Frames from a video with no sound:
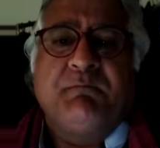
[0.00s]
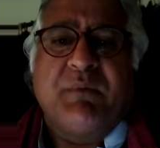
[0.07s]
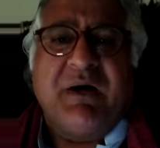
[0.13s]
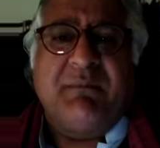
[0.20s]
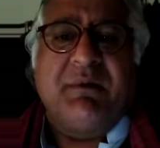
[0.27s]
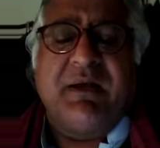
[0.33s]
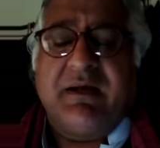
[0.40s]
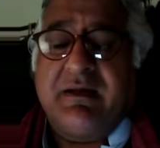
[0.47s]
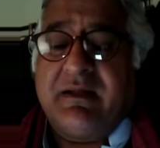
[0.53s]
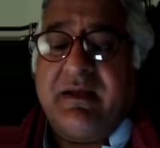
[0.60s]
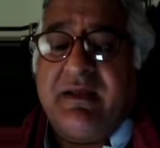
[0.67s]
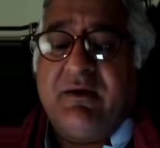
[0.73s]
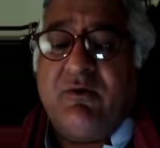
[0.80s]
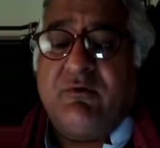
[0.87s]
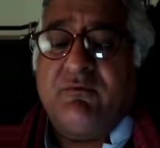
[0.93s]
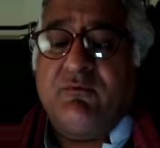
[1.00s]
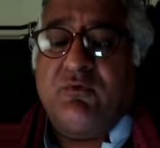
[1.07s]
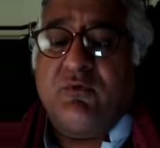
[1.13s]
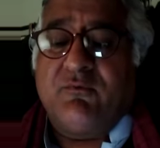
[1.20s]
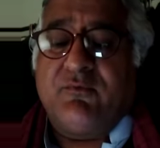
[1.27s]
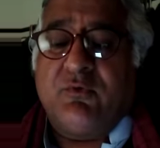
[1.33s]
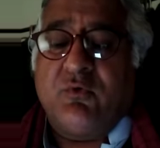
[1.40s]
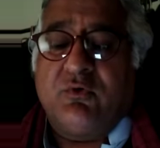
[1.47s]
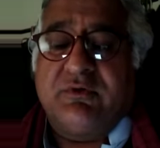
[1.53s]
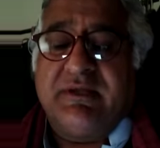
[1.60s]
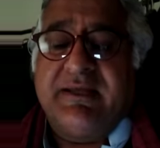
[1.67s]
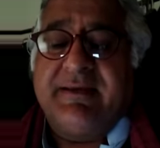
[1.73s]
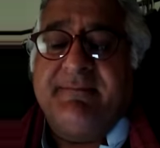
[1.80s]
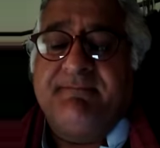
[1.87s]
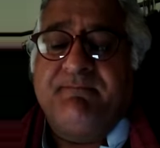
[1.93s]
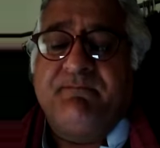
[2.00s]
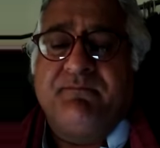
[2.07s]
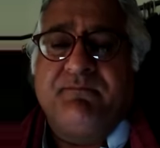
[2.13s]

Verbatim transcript: मामला करें और उनको फ़रोग दें